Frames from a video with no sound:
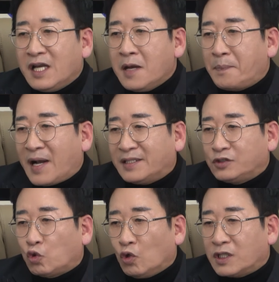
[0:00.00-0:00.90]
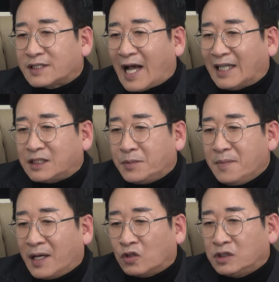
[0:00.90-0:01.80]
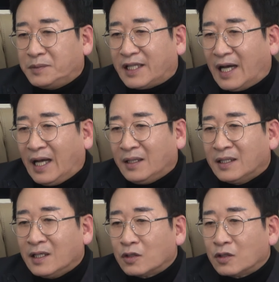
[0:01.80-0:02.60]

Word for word: 백십팔 디 조이 사십일만 원입니다.